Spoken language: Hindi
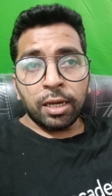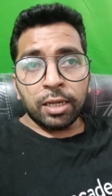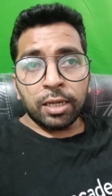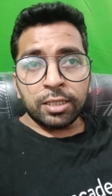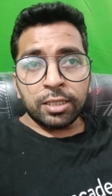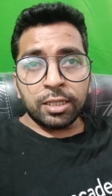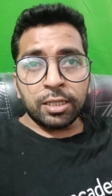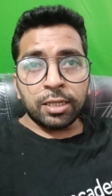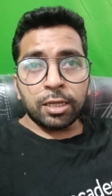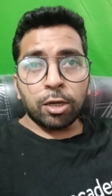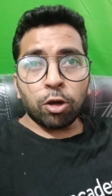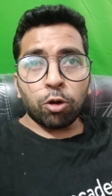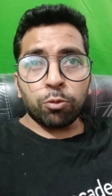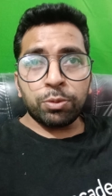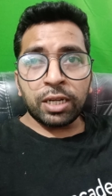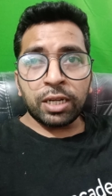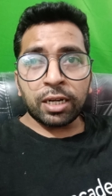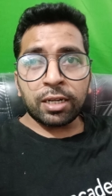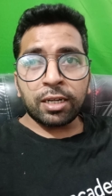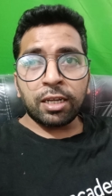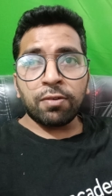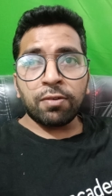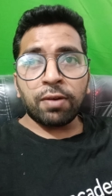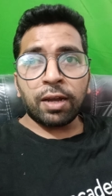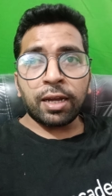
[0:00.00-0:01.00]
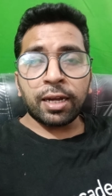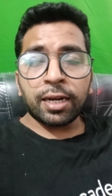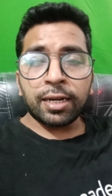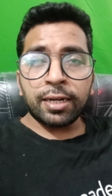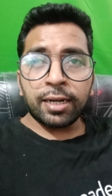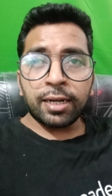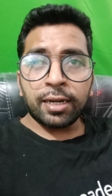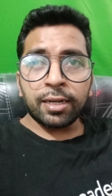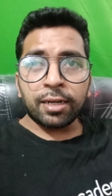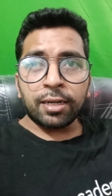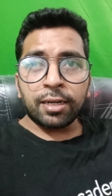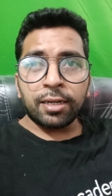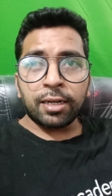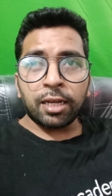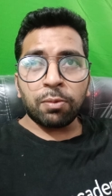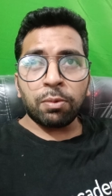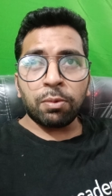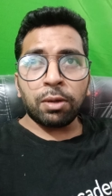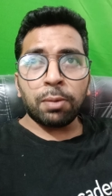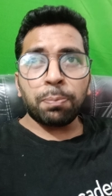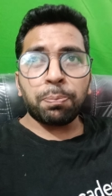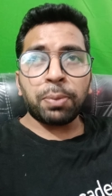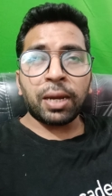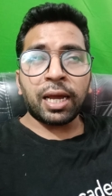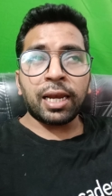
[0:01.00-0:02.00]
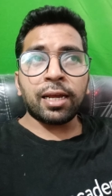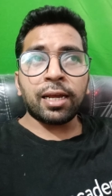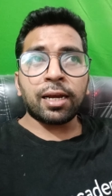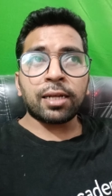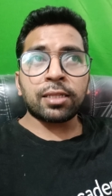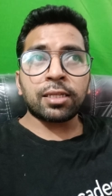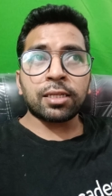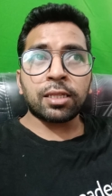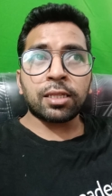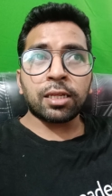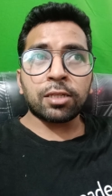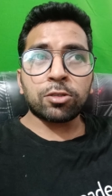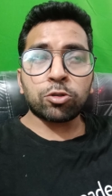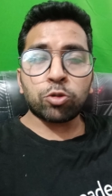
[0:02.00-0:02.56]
जिनके ऑब्जेक्टिव आएंगे डेढ़ घंटे में पहले आते थे